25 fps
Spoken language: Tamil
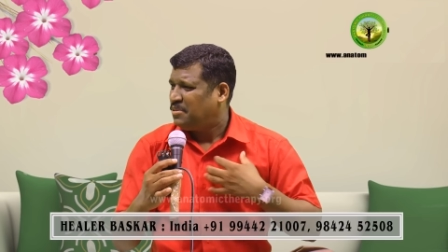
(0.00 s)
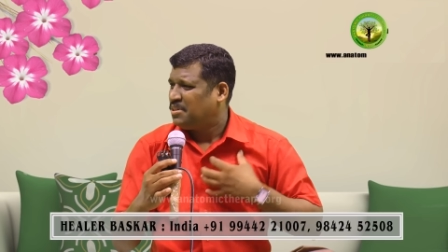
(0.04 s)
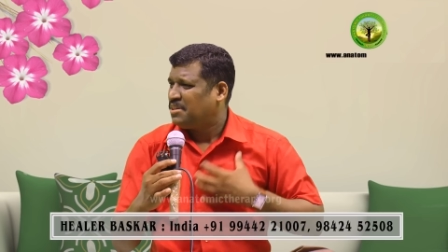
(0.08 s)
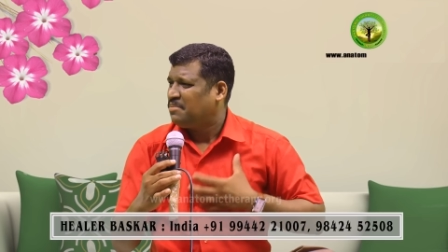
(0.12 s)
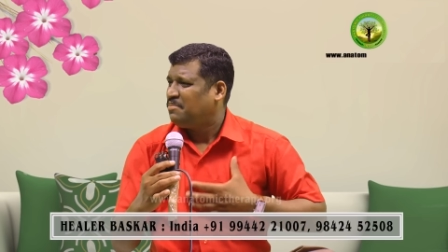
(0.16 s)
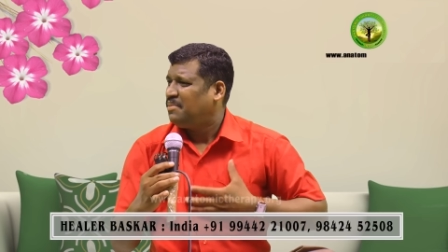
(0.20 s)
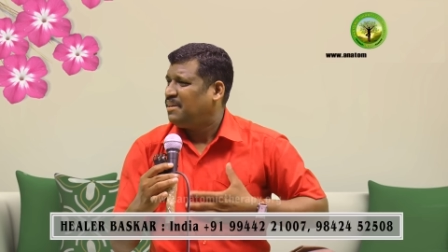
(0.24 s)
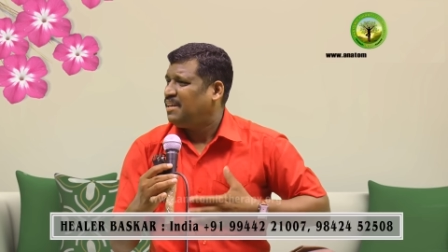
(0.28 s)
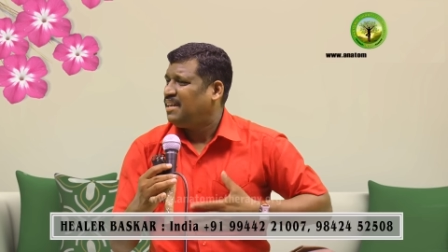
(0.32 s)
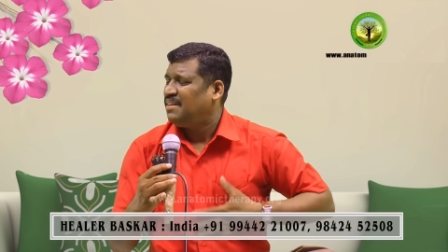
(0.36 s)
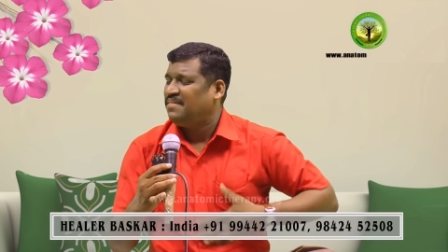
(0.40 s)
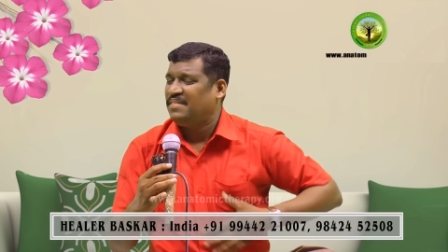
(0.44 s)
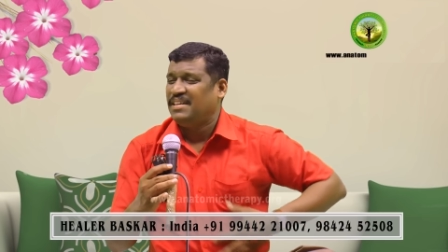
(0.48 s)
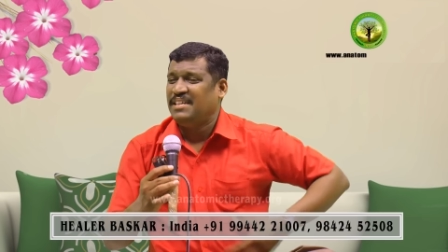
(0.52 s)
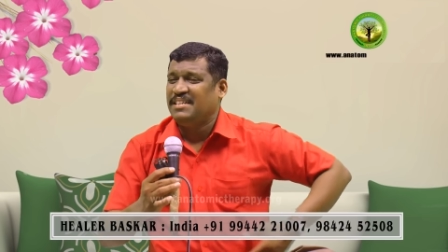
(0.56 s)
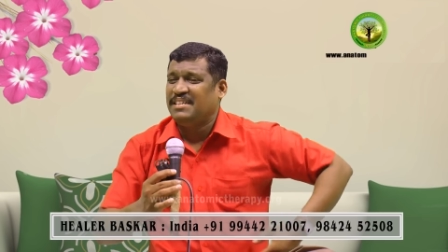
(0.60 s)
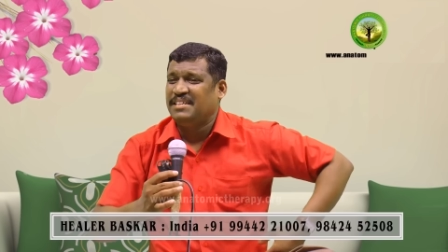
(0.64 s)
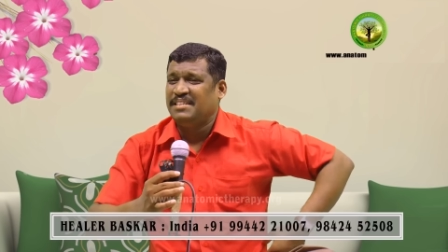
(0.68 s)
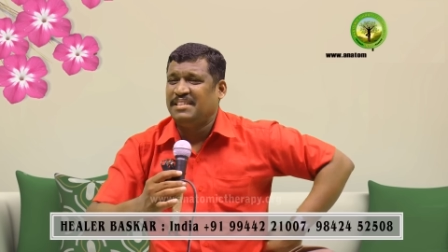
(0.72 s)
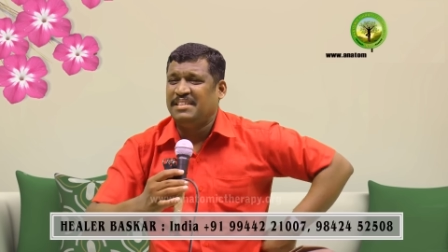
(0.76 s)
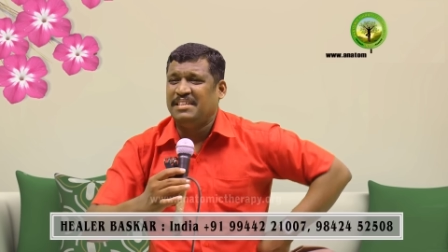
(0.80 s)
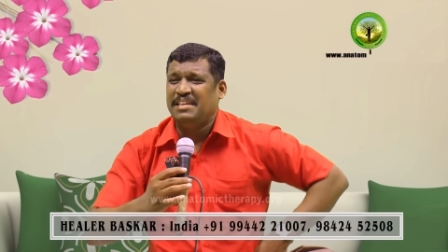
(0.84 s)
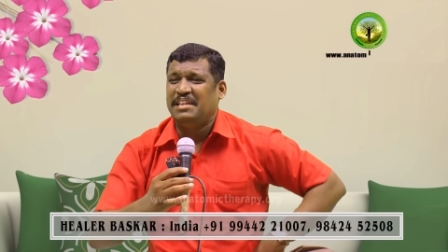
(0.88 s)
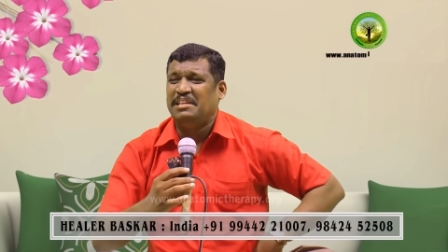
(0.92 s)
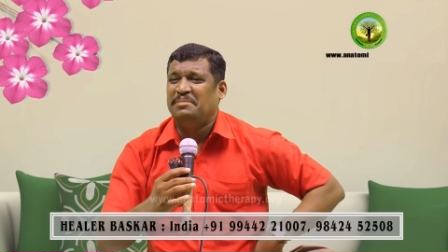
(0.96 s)
உடம்பெல்லாம்
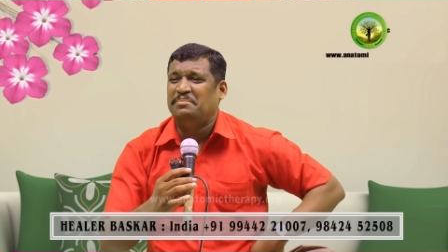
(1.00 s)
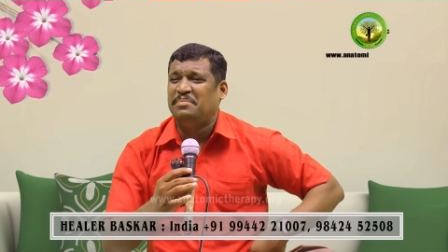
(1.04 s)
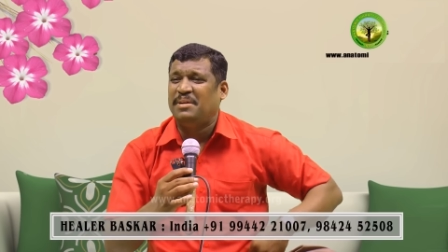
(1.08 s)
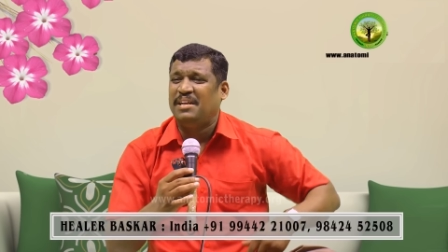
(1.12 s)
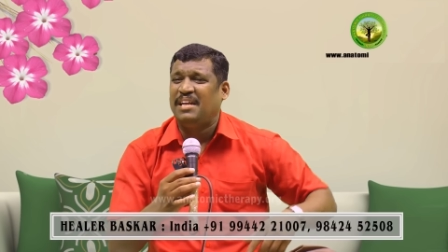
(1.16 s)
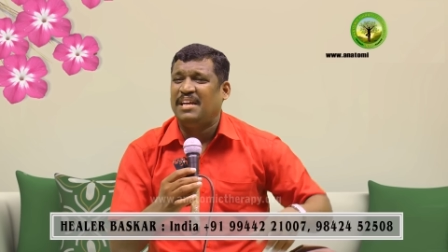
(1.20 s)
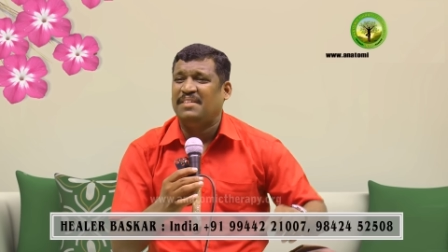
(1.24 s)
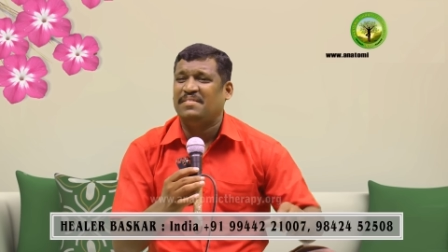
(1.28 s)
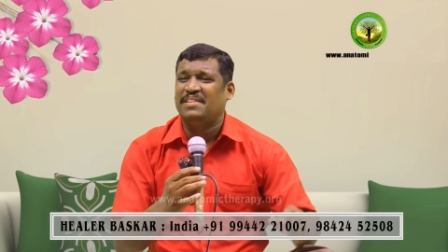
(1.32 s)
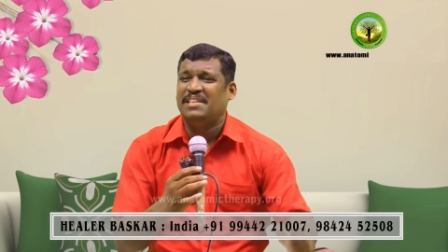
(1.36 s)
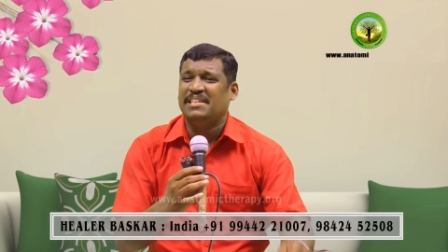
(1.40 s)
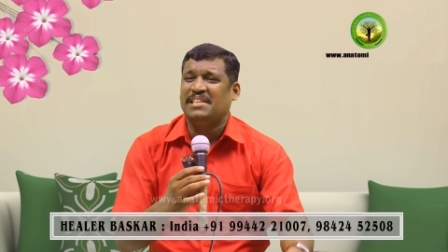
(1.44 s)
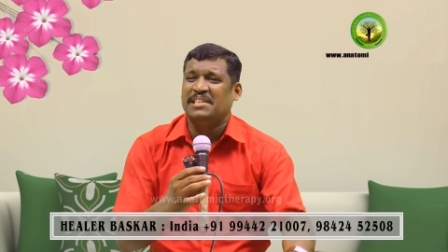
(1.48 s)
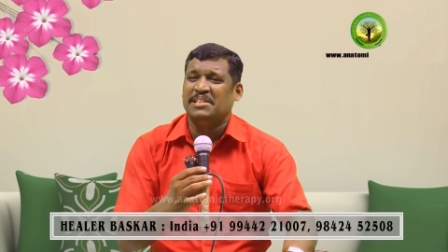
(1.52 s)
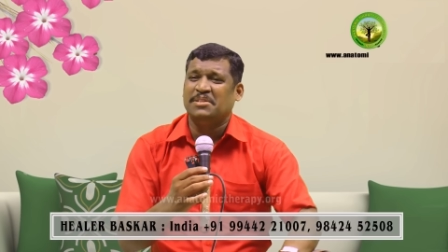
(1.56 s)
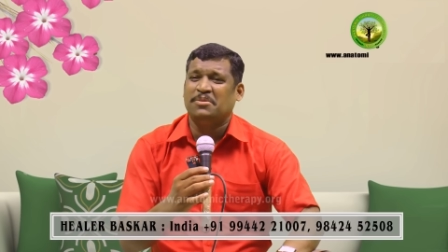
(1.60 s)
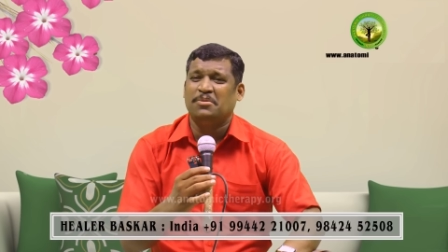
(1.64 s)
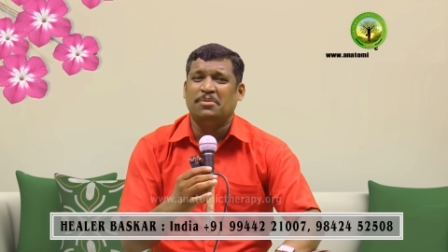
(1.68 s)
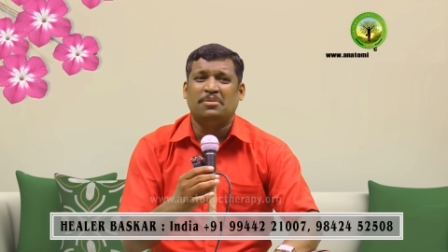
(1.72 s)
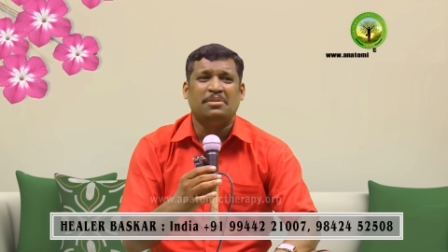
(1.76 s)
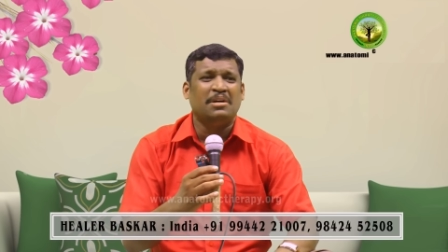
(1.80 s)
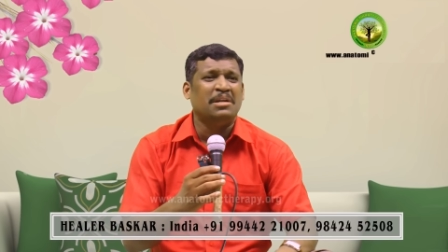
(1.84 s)
வலிக்குது எலும்பெல்லாம் வலிக்குது